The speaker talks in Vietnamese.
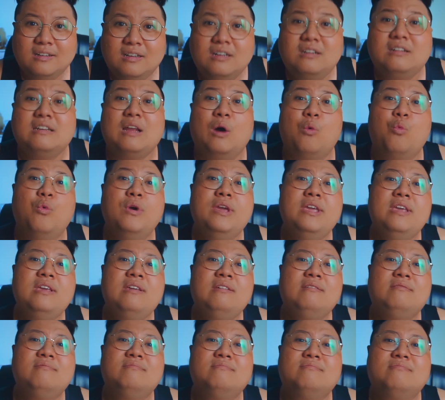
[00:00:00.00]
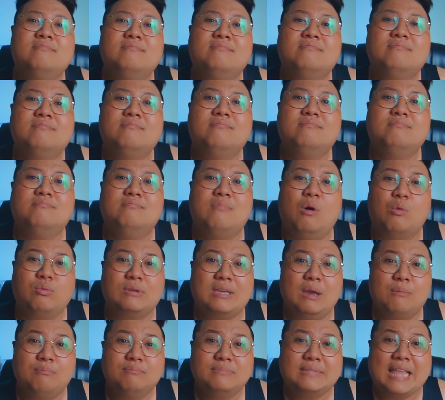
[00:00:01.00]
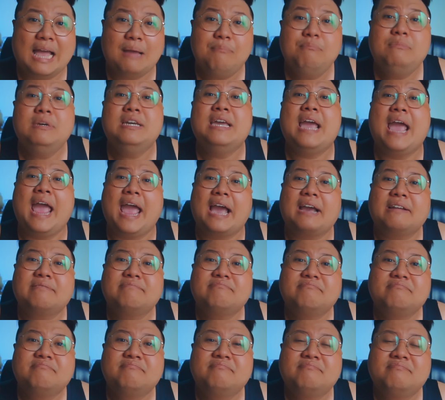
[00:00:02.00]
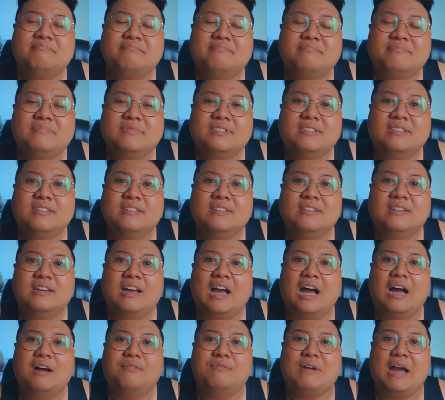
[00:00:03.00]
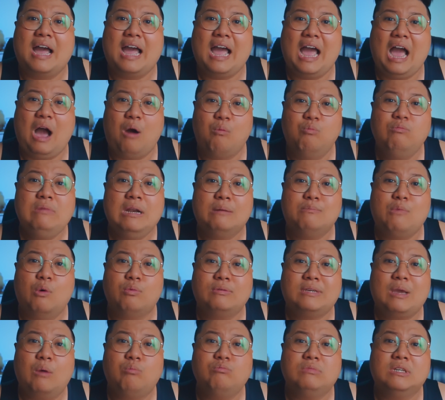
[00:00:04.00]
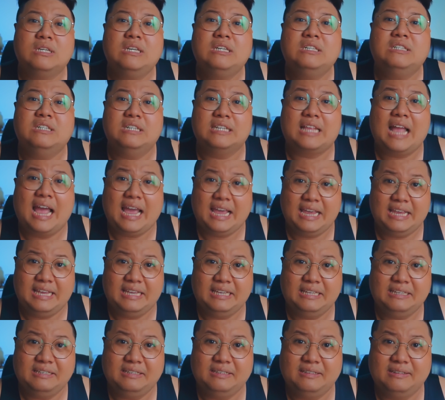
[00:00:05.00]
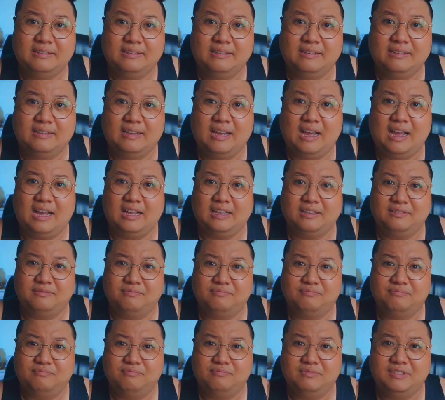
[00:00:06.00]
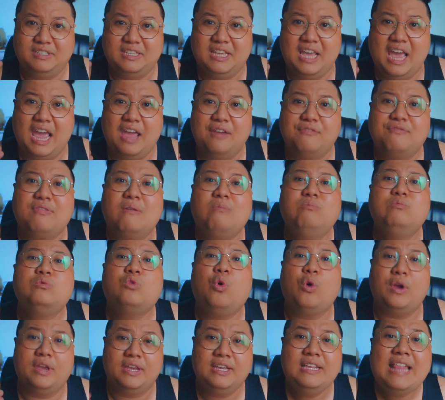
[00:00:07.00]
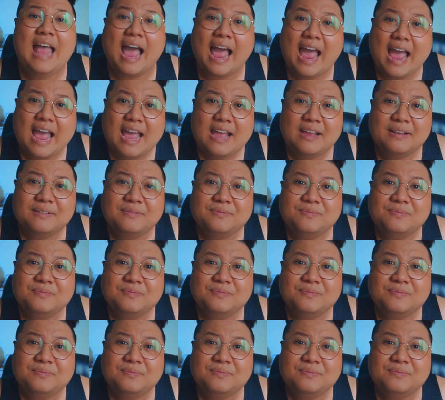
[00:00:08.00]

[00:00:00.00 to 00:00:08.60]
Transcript: rất là quý 180 hạt à, và ổng là một trong những người thầy à, về phong thủy đá